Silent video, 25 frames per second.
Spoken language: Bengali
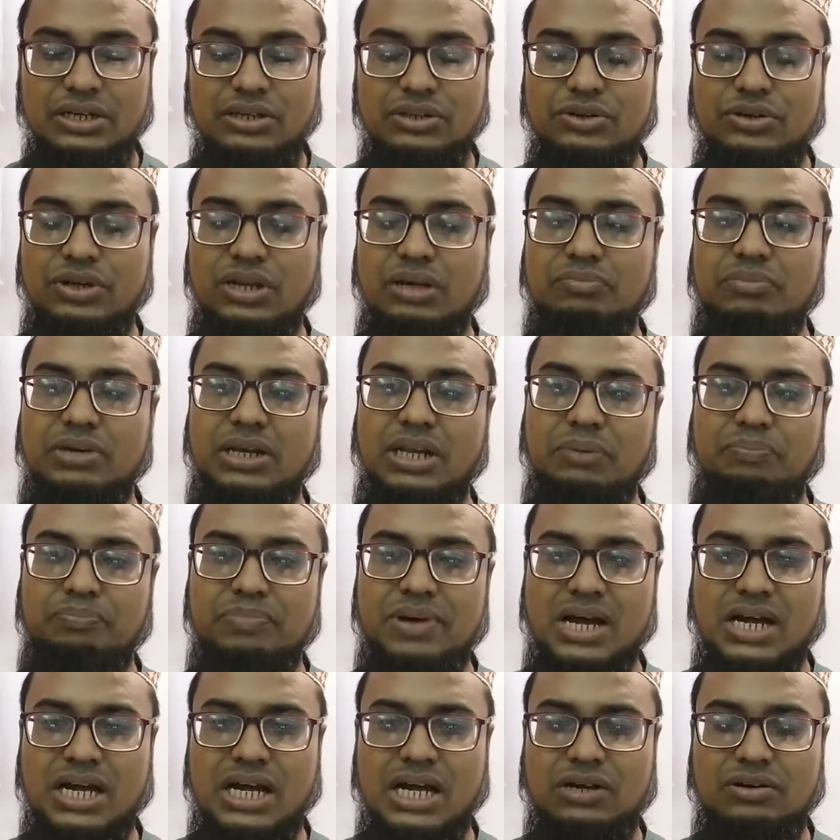দুই নম্বরে
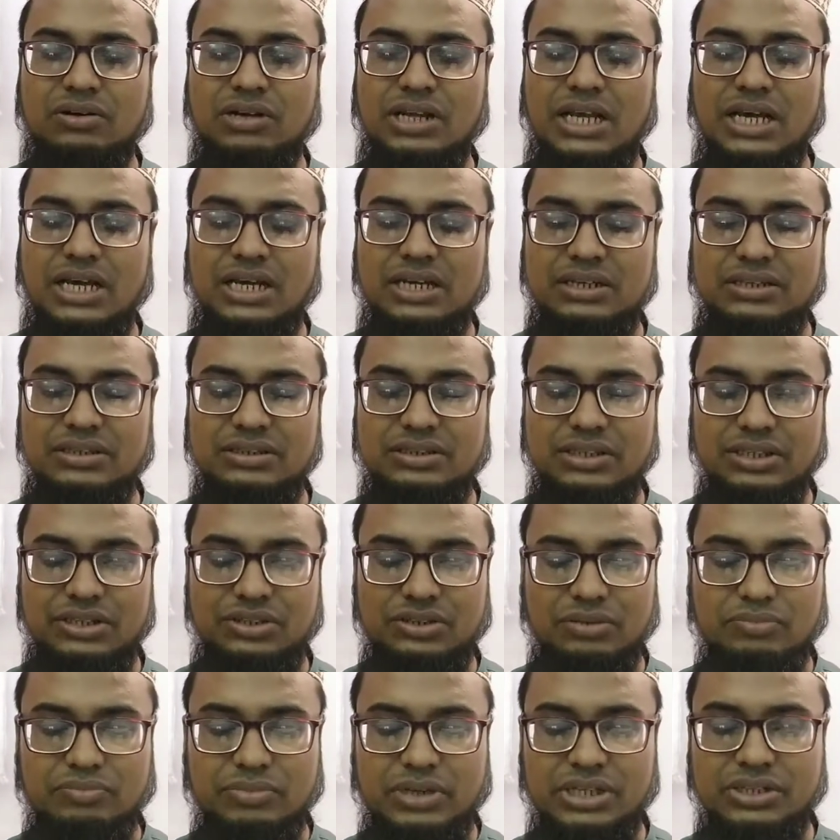পাকা কলা তিন
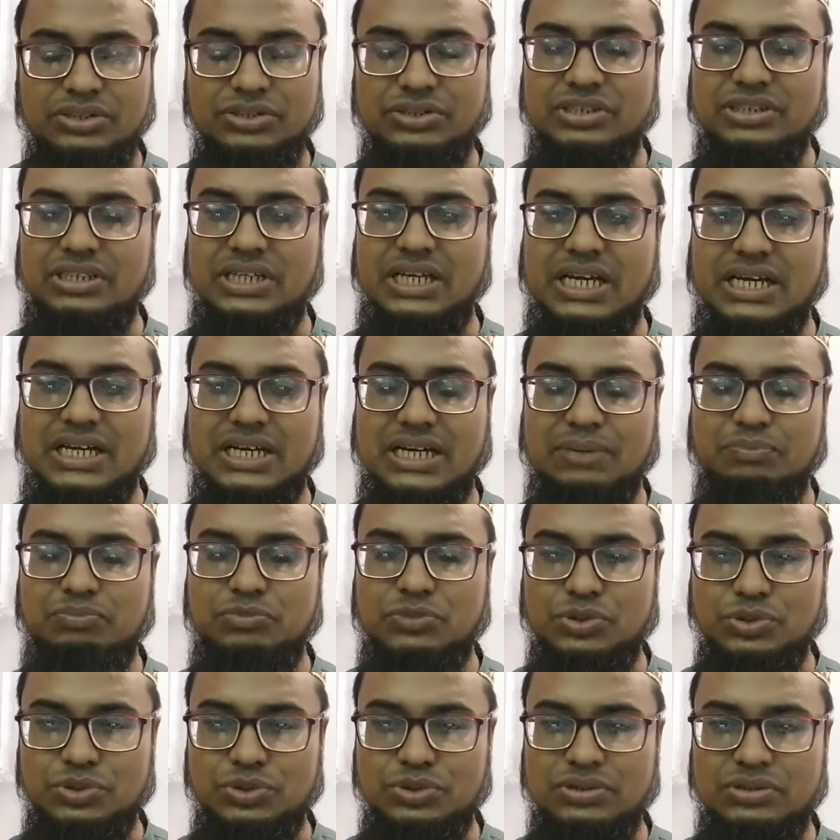নম্বরে হচ্ছে এক কাপ
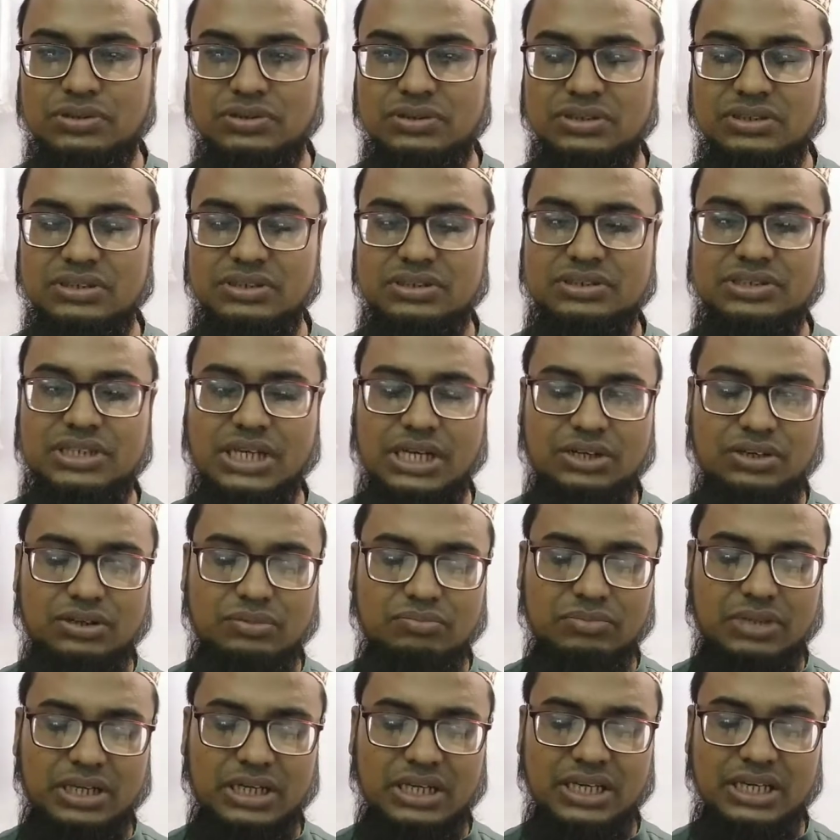দুধ চার
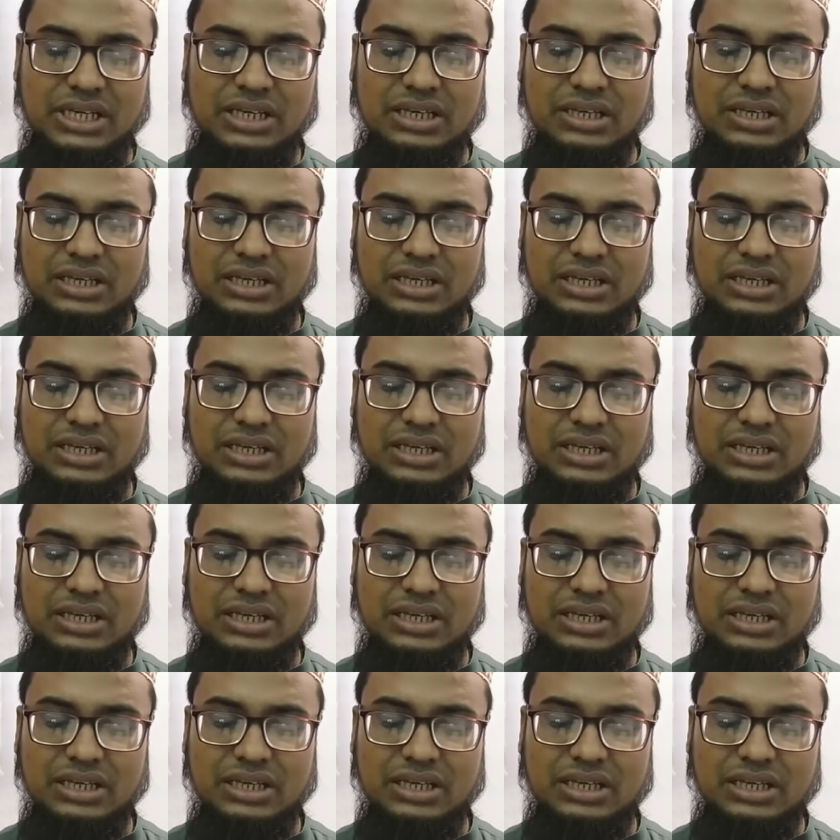নম্বরে